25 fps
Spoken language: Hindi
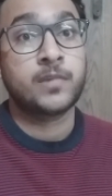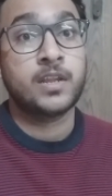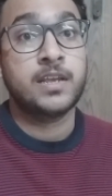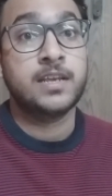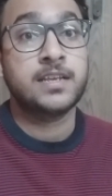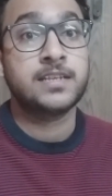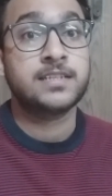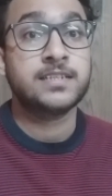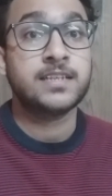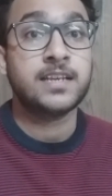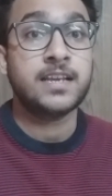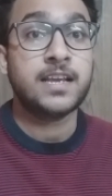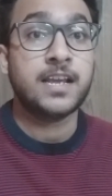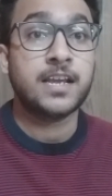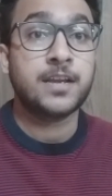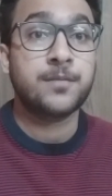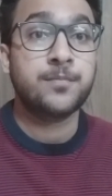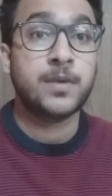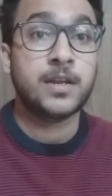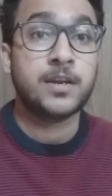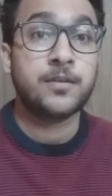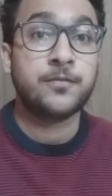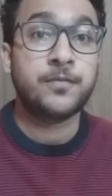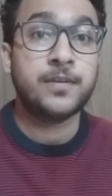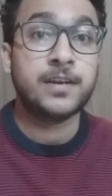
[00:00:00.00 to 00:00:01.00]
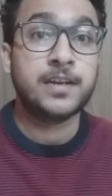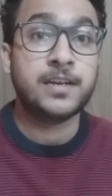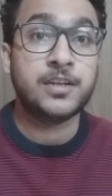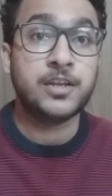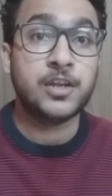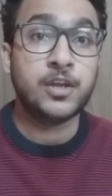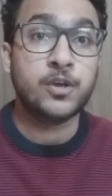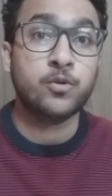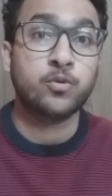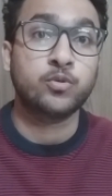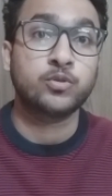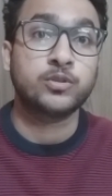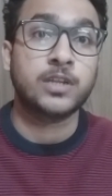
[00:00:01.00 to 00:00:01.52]
इससे एक बेनिफिट ये
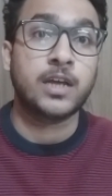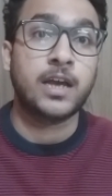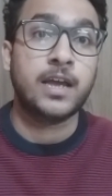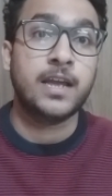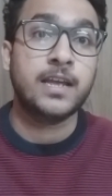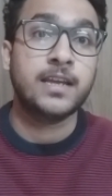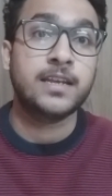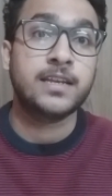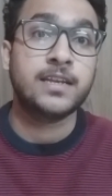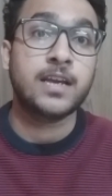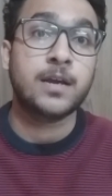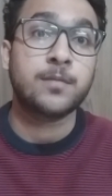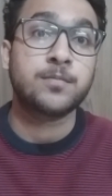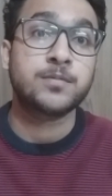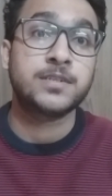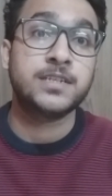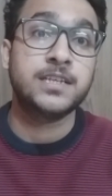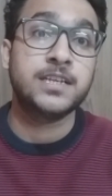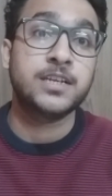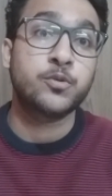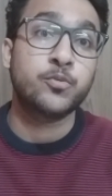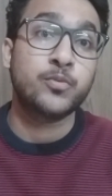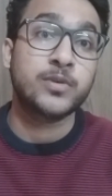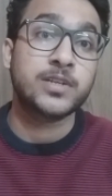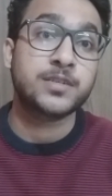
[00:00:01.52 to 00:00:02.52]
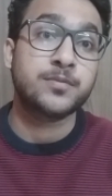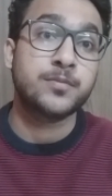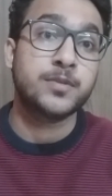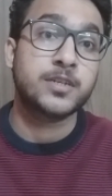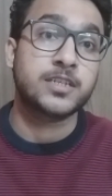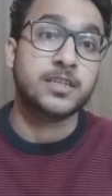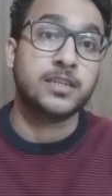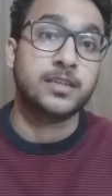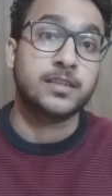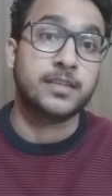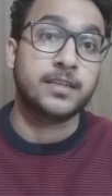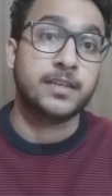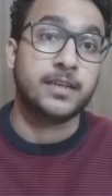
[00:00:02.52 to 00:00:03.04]
होता है कि आप सीक्वेंस में
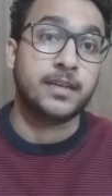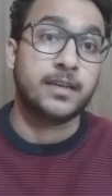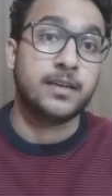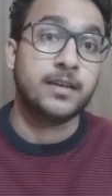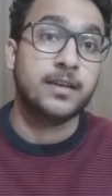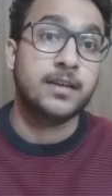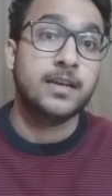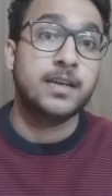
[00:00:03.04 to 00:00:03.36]
चलते हैं